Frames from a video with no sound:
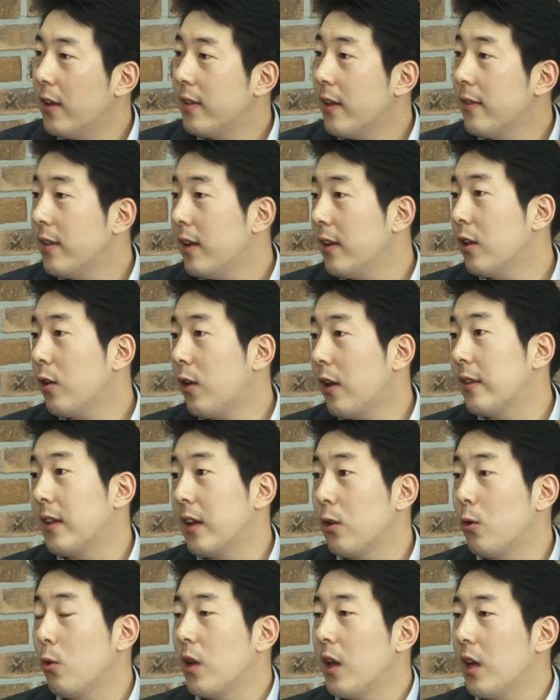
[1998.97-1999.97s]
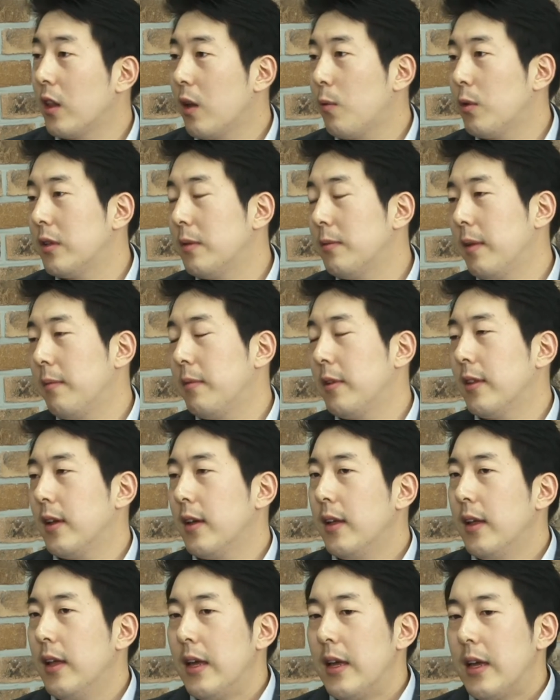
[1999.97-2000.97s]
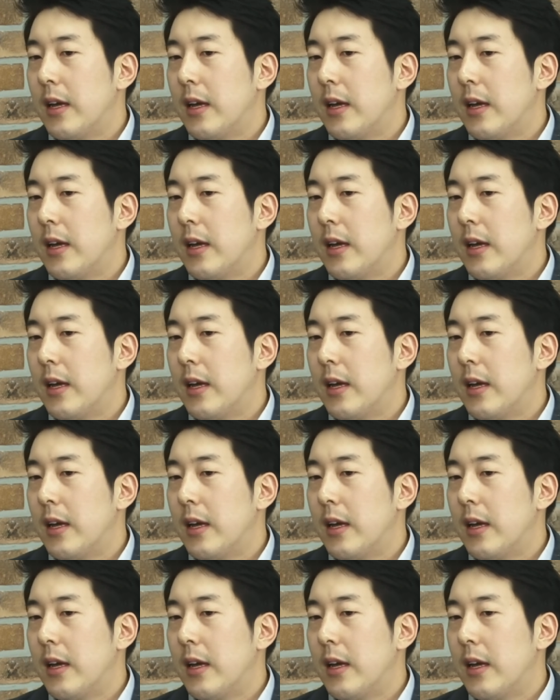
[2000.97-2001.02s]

테스트할 때 굉장히 용이하다고 보시면 됩니다. 음.